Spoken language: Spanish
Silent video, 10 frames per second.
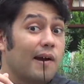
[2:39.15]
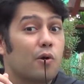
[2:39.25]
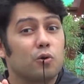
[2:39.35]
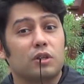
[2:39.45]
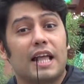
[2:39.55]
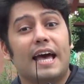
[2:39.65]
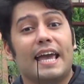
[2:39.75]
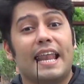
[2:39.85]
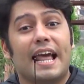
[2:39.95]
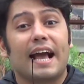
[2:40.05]
en Jojutla
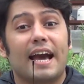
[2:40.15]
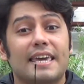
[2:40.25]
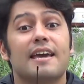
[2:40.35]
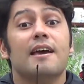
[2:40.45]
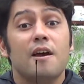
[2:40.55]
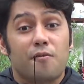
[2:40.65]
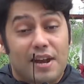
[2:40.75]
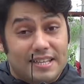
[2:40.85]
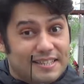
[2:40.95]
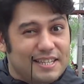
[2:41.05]
en la calle
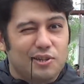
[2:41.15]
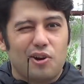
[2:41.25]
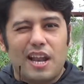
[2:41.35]
Francisco